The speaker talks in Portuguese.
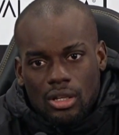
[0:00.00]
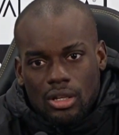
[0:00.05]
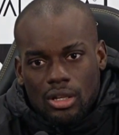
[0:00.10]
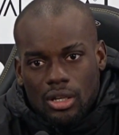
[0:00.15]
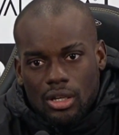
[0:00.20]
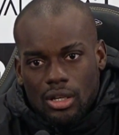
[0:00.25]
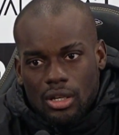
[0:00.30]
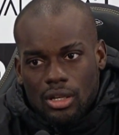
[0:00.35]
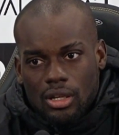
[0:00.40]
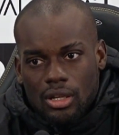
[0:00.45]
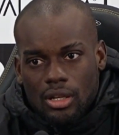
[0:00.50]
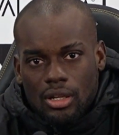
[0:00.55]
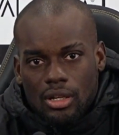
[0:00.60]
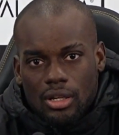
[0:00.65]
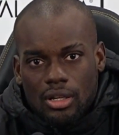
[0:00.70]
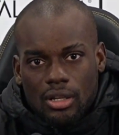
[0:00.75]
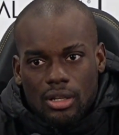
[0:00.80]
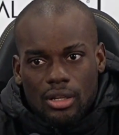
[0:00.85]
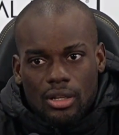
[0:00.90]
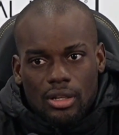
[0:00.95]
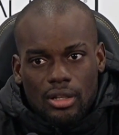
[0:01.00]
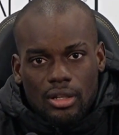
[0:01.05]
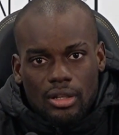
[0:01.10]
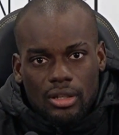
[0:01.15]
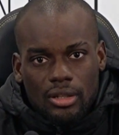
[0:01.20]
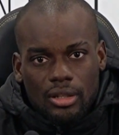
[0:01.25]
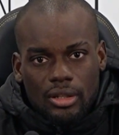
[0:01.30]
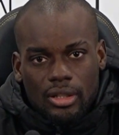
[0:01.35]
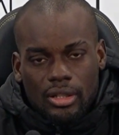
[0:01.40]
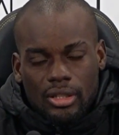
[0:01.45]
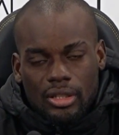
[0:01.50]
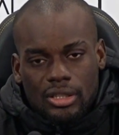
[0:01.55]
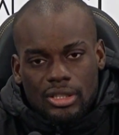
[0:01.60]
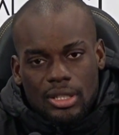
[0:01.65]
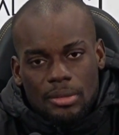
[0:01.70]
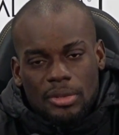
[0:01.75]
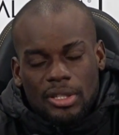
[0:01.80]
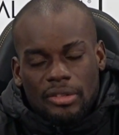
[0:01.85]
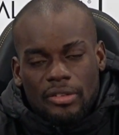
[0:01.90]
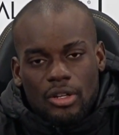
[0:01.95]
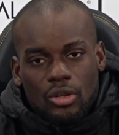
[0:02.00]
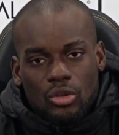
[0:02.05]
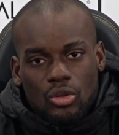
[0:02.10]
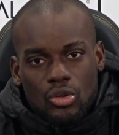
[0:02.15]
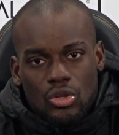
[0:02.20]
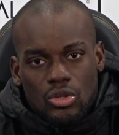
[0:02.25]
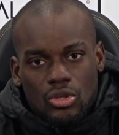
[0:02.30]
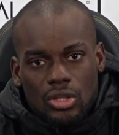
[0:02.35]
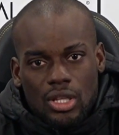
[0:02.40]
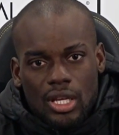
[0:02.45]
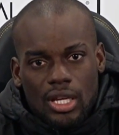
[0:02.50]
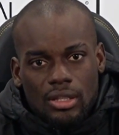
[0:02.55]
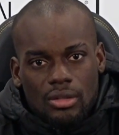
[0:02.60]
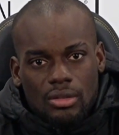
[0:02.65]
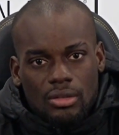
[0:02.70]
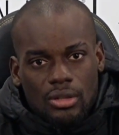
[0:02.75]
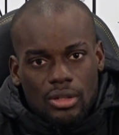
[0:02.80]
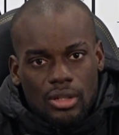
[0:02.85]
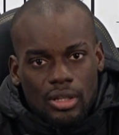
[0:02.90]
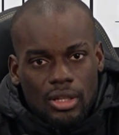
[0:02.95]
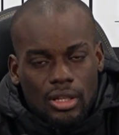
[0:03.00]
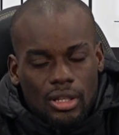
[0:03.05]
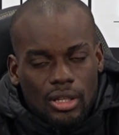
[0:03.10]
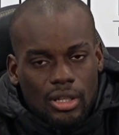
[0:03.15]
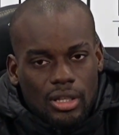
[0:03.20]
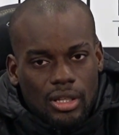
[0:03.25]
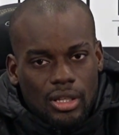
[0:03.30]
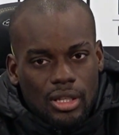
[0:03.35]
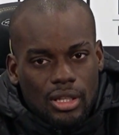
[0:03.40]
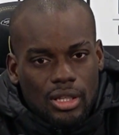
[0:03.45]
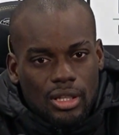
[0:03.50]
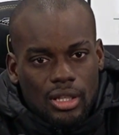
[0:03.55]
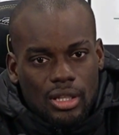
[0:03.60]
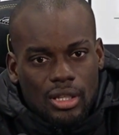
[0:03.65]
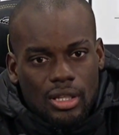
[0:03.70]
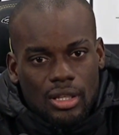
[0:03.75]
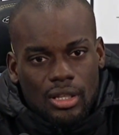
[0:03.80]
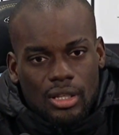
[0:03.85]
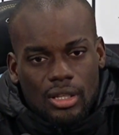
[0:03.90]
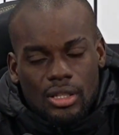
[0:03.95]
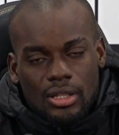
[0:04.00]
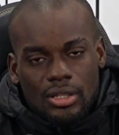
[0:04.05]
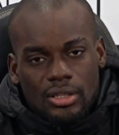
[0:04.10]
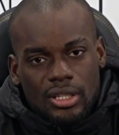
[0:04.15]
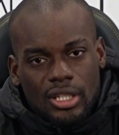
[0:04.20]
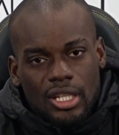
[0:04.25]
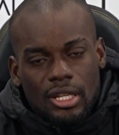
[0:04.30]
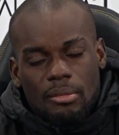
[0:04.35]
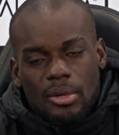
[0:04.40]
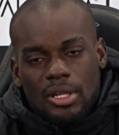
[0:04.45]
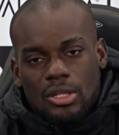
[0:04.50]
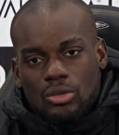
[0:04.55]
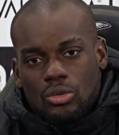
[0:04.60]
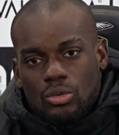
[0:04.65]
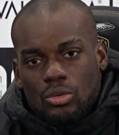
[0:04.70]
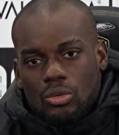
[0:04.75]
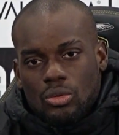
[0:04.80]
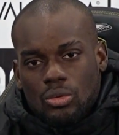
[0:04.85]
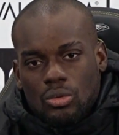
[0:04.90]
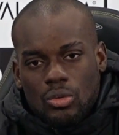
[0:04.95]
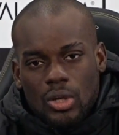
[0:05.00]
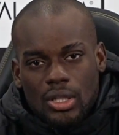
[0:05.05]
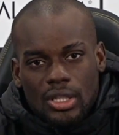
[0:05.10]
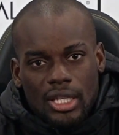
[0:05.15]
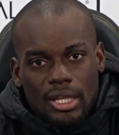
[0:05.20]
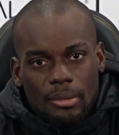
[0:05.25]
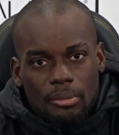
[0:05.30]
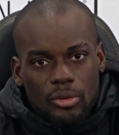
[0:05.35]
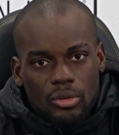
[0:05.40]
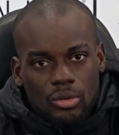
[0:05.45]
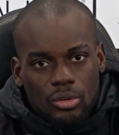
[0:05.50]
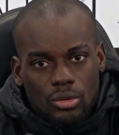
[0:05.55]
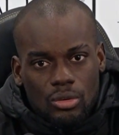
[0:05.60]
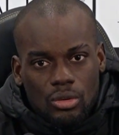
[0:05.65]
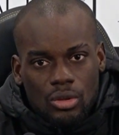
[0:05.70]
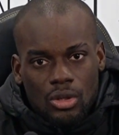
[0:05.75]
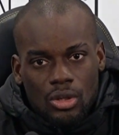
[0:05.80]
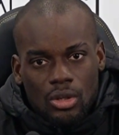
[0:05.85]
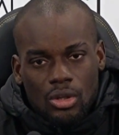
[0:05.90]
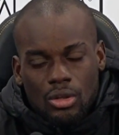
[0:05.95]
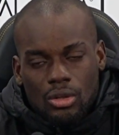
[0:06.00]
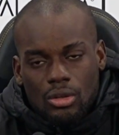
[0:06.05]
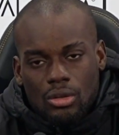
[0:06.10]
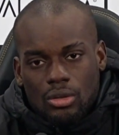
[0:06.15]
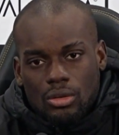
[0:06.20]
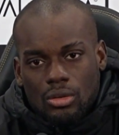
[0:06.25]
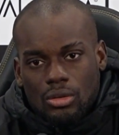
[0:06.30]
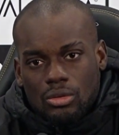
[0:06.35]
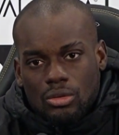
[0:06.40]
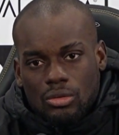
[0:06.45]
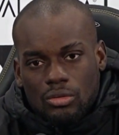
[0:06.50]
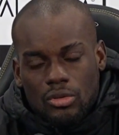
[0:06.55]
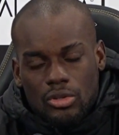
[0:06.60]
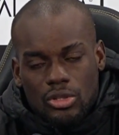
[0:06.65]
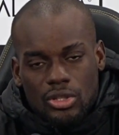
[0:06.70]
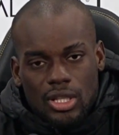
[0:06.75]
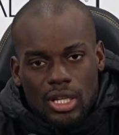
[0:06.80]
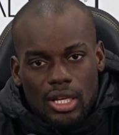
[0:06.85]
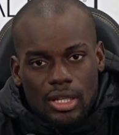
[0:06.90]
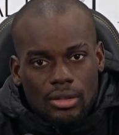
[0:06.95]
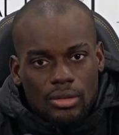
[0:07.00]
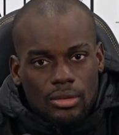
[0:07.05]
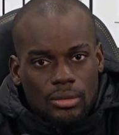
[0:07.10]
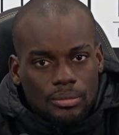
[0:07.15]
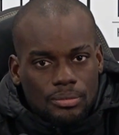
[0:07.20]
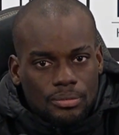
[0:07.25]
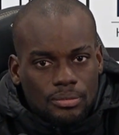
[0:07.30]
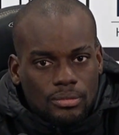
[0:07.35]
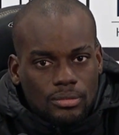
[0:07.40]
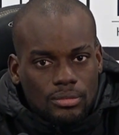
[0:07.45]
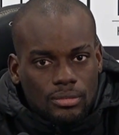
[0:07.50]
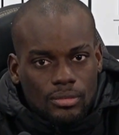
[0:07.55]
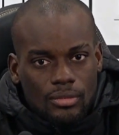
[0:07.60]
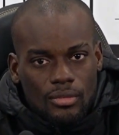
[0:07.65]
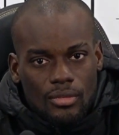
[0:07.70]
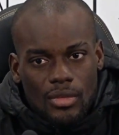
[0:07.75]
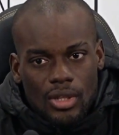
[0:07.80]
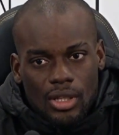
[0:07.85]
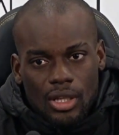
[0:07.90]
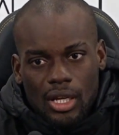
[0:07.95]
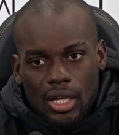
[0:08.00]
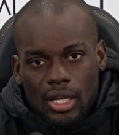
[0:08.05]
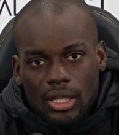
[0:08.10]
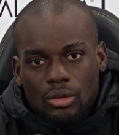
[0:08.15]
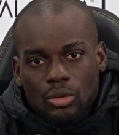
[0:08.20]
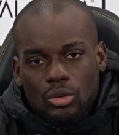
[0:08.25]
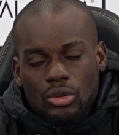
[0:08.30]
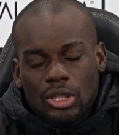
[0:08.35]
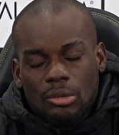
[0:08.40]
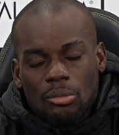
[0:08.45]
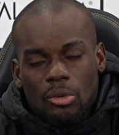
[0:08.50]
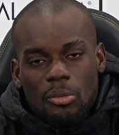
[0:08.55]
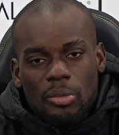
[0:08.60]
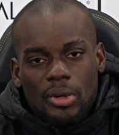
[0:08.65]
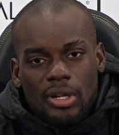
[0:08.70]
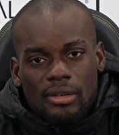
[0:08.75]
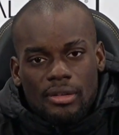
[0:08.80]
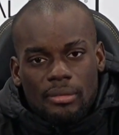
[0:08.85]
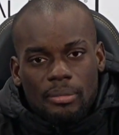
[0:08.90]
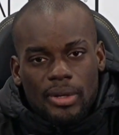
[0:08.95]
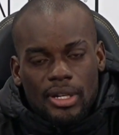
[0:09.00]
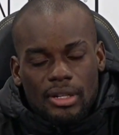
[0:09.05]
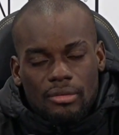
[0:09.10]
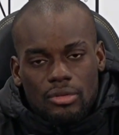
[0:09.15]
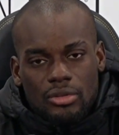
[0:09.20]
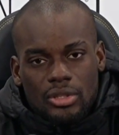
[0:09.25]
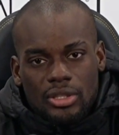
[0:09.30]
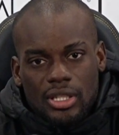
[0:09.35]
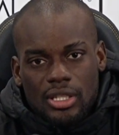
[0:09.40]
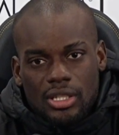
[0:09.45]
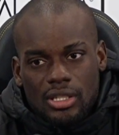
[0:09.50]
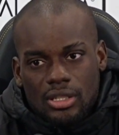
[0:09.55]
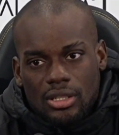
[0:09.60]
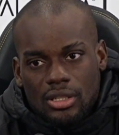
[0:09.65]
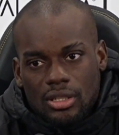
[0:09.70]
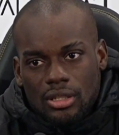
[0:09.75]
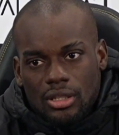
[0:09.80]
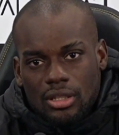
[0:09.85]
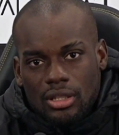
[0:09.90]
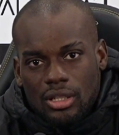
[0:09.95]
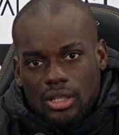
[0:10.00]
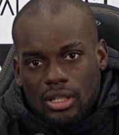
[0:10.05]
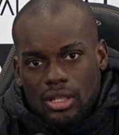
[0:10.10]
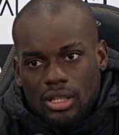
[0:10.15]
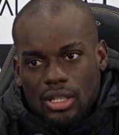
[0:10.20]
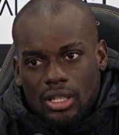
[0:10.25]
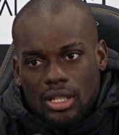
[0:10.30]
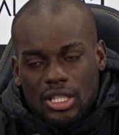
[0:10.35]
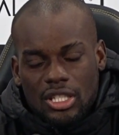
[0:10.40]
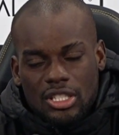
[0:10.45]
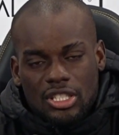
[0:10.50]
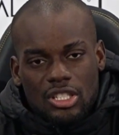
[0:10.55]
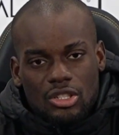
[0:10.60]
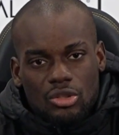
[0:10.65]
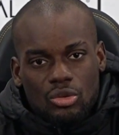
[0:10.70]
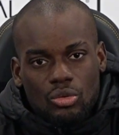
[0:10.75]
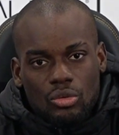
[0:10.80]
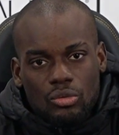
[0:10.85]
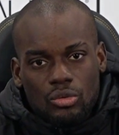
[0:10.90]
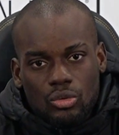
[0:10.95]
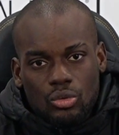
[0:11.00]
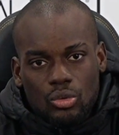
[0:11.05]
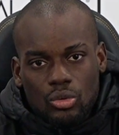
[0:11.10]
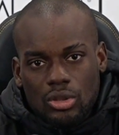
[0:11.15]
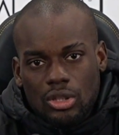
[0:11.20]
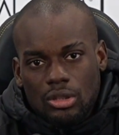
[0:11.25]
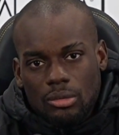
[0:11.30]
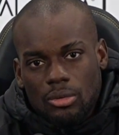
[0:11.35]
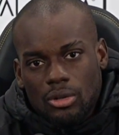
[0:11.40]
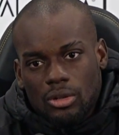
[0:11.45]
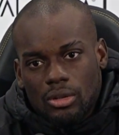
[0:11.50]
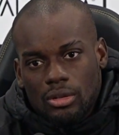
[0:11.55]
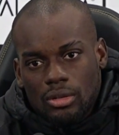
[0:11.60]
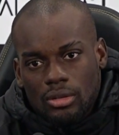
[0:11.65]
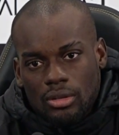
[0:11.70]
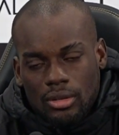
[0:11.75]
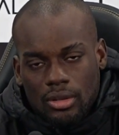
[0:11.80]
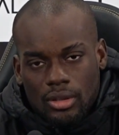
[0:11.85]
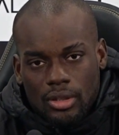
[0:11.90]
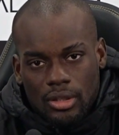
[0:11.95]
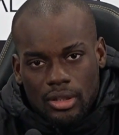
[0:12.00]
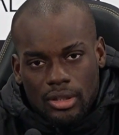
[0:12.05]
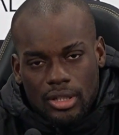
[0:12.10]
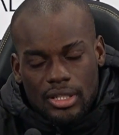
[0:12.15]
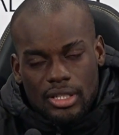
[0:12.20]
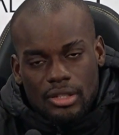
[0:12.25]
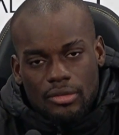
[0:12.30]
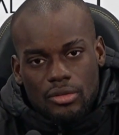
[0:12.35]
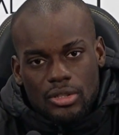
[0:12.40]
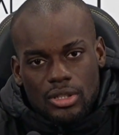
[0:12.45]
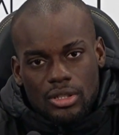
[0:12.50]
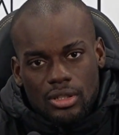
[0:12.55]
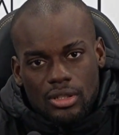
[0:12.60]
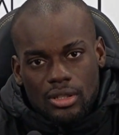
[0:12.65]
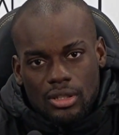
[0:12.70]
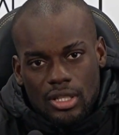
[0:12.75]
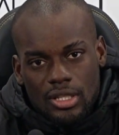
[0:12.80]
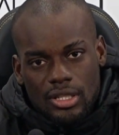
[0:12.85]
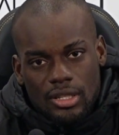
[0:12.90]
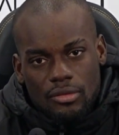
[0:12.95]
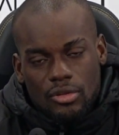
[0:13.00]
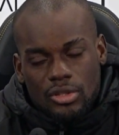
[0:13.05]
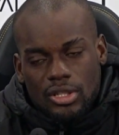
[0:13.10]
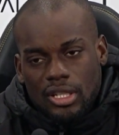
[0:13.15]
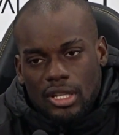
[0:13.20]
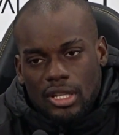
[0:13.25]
uh, que sempre tiveram do nosso lado e serei mais um, um adepto uh, do vosso lado. tudo de bom para, para vocês e desejo tudo, tudo de bom nessa vossa, nessa vossa